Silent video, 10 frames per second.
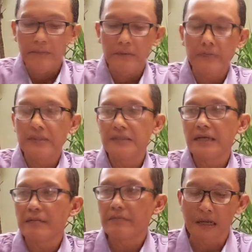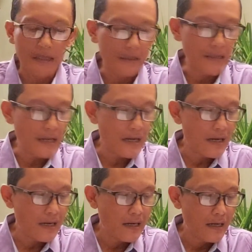memberikan barang
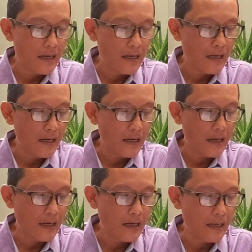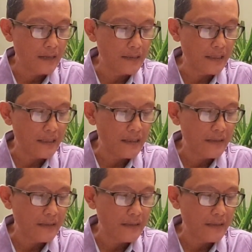ya